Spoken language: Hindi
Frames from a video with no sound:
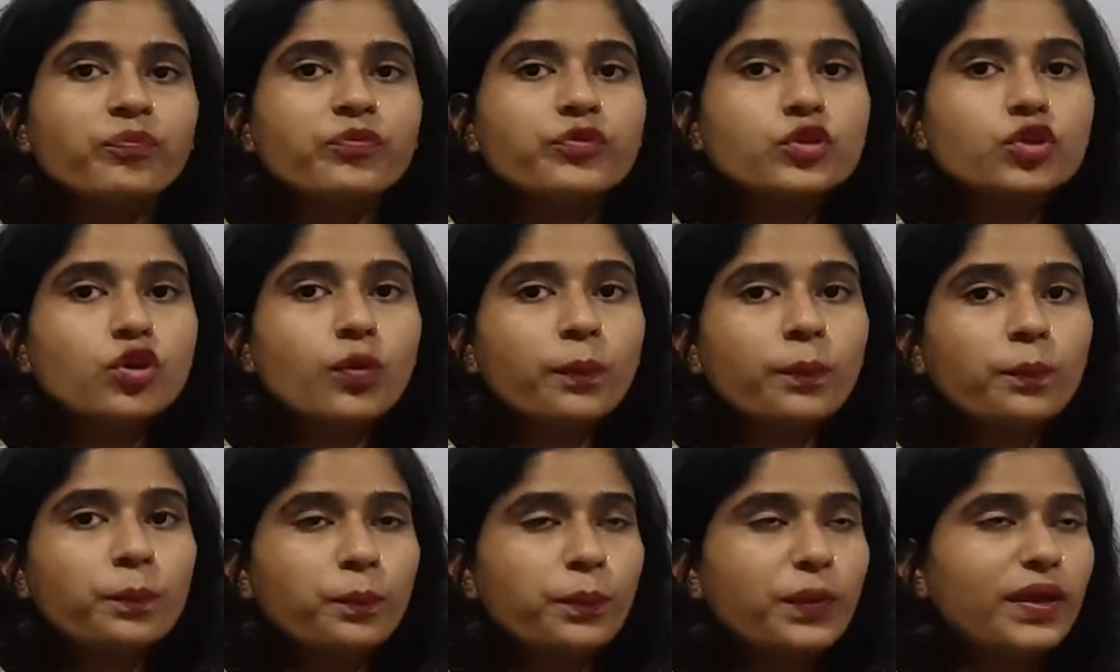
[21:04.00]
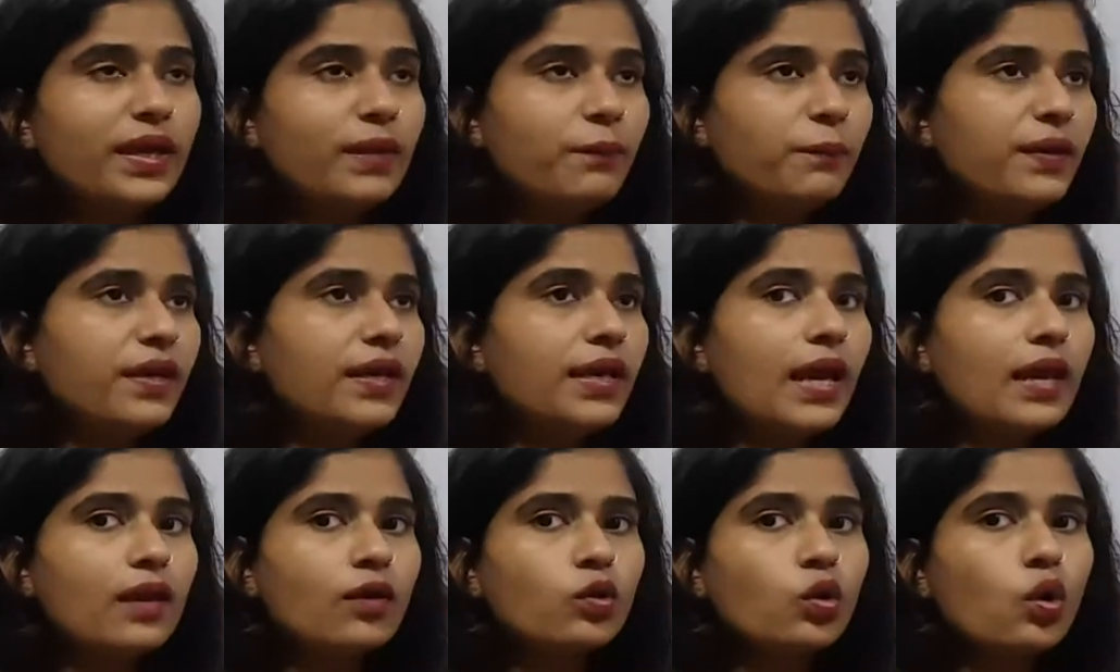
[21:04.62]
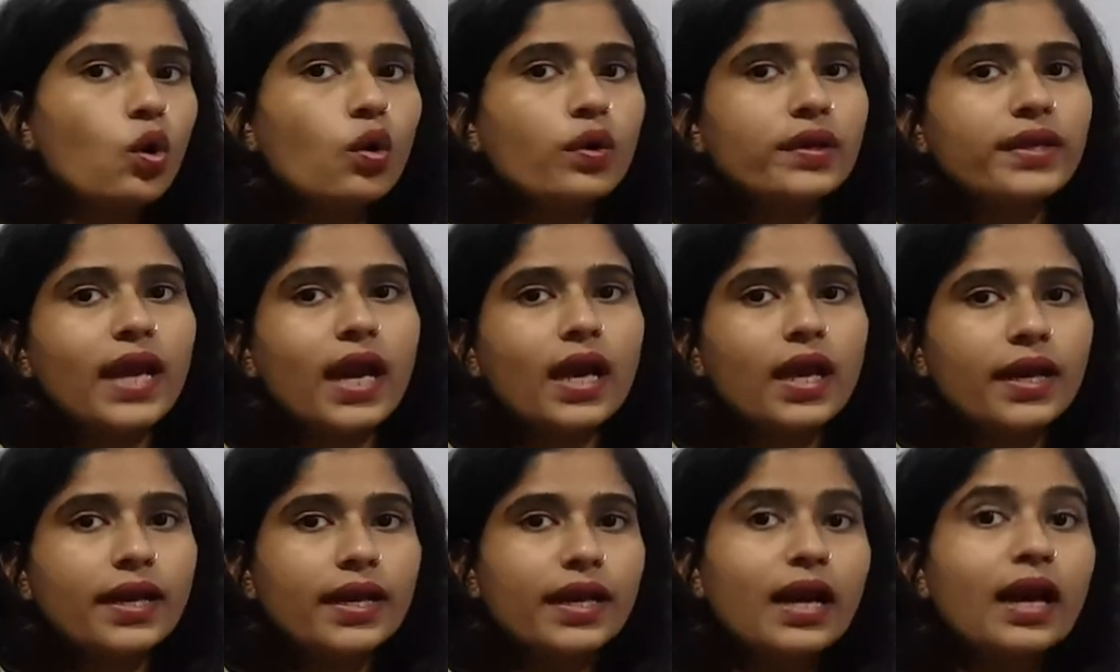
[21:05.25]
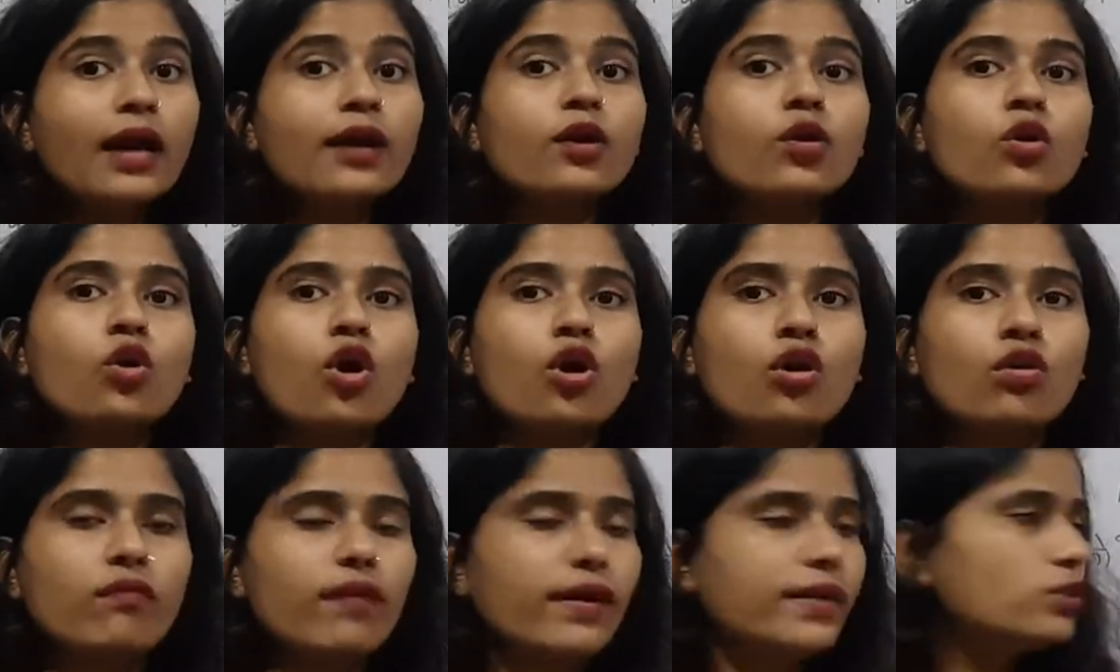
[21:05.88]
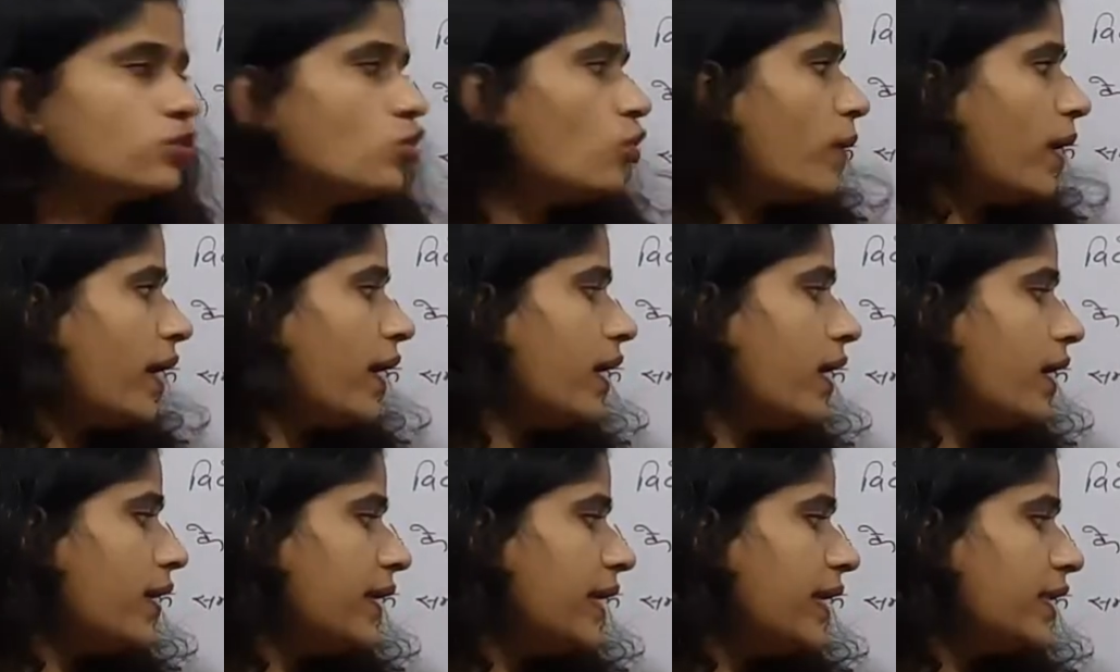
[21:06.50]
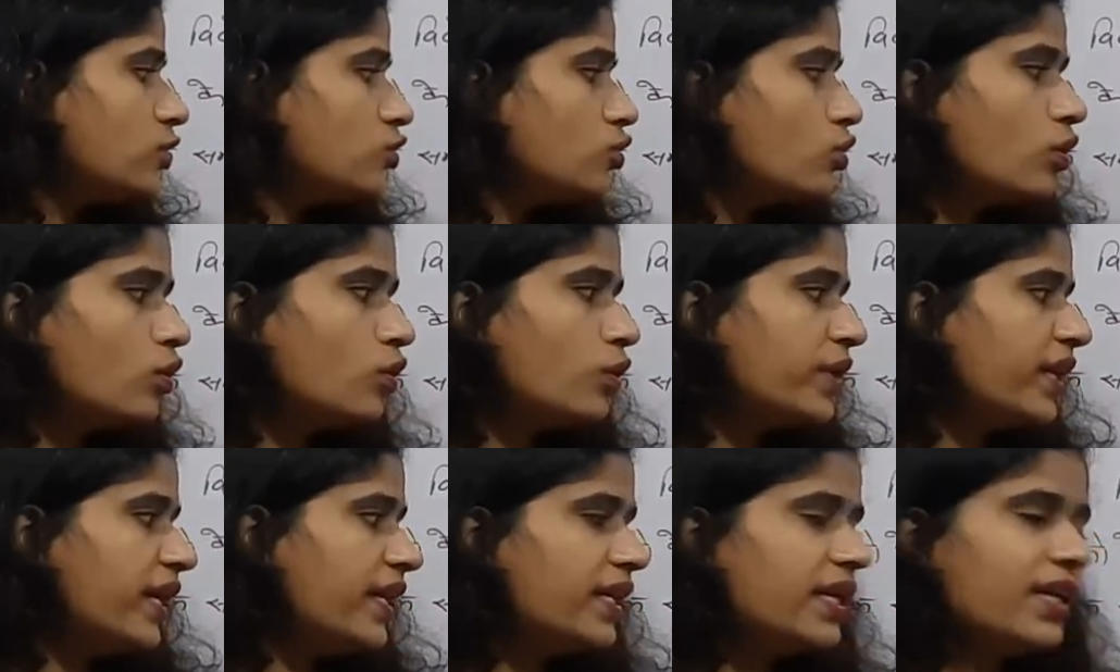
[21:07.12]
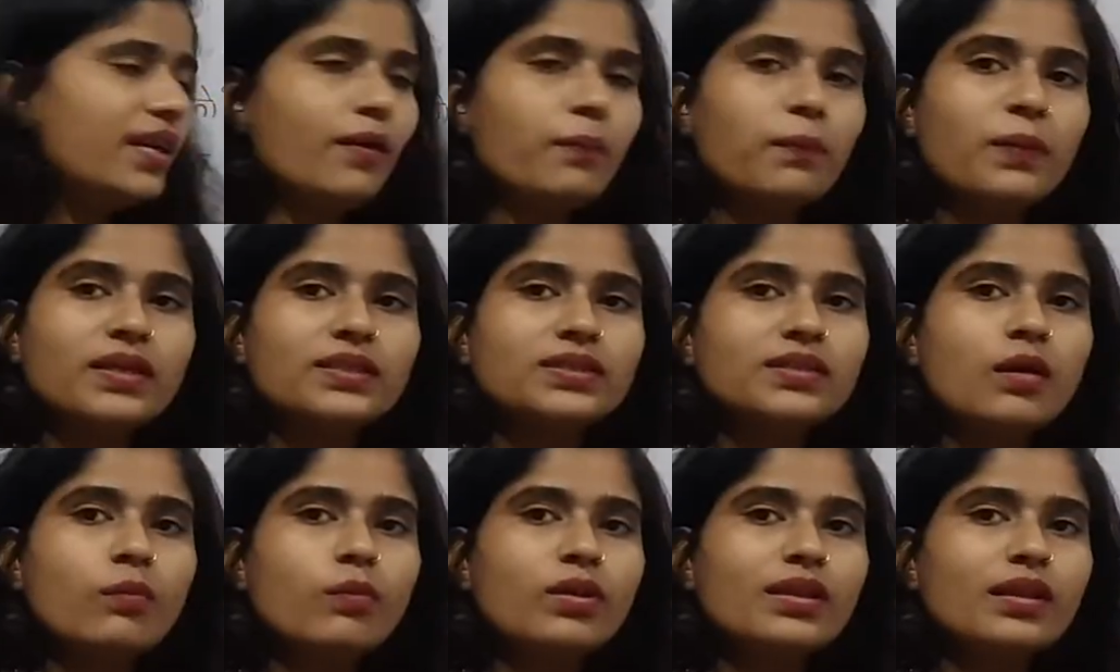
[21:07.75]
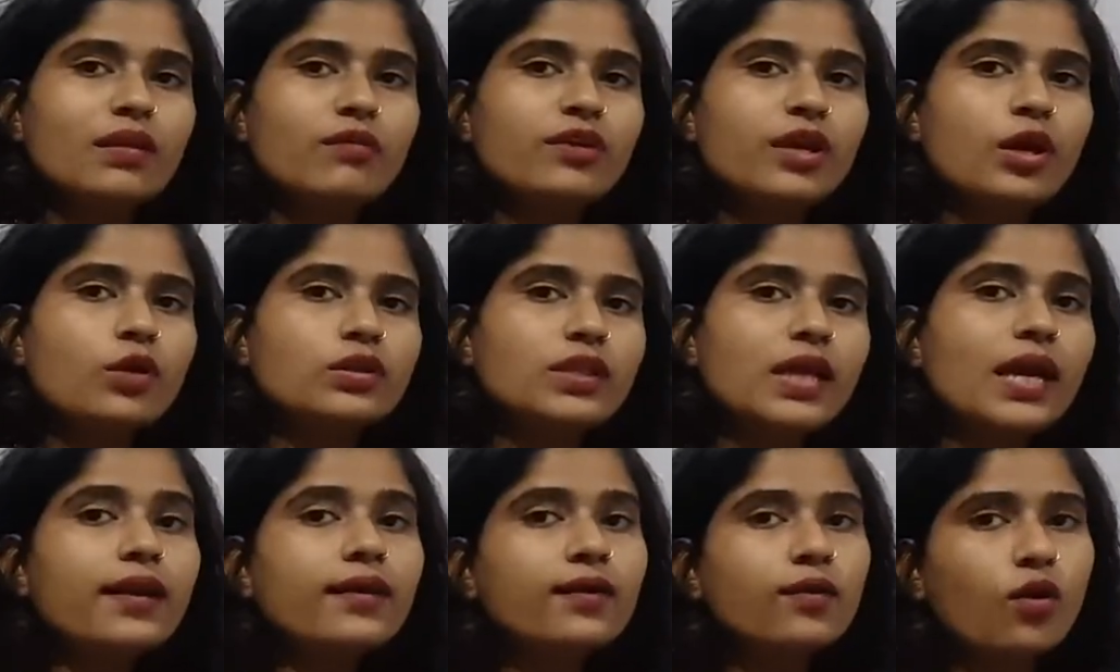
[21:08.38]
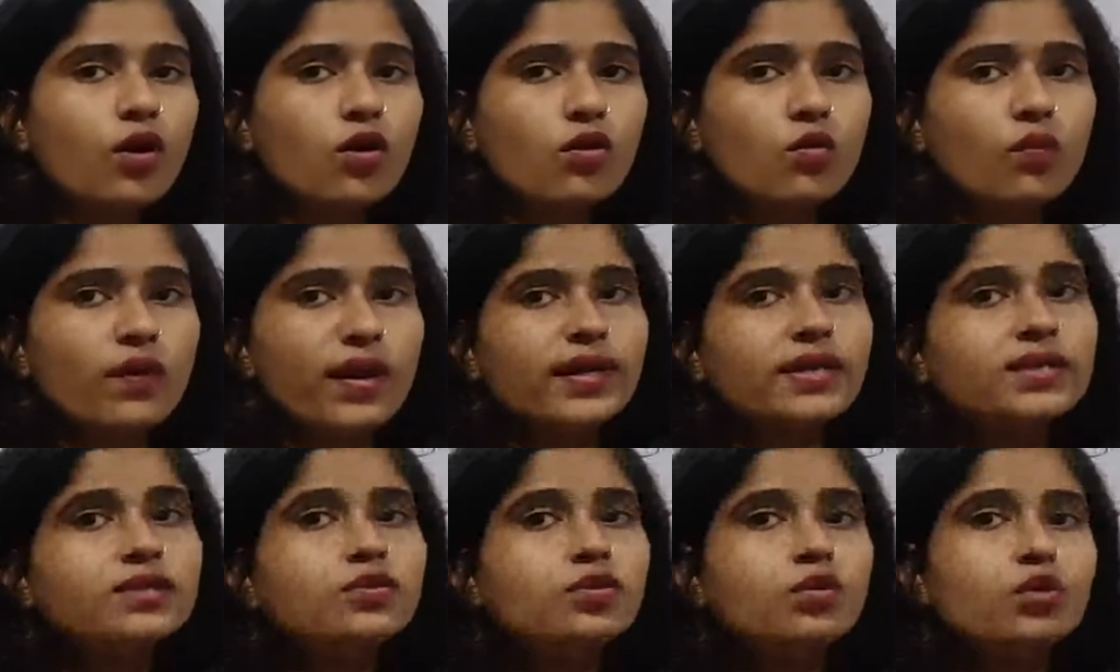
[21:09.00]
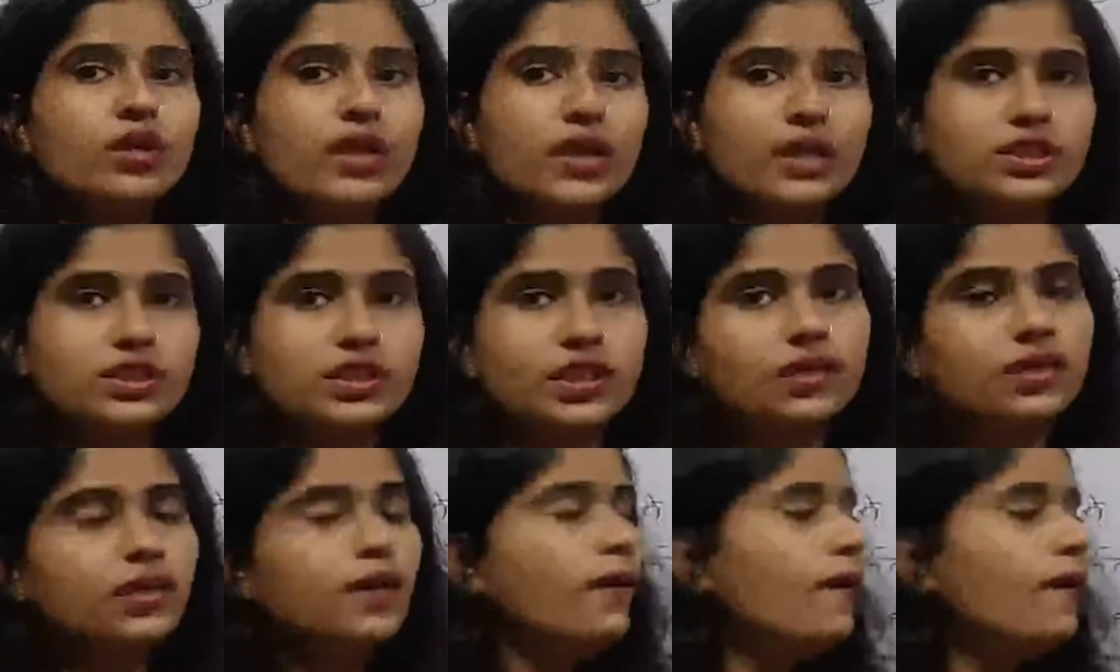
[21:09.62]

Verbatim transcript: जो पीपीएल को क्या करेगा क्लॉकवाइज घुमाएगा डेक्स्ट्रो रोटेटरी या प्लस का मतलब क्या होता है क्लॉकवाइज रोटेशन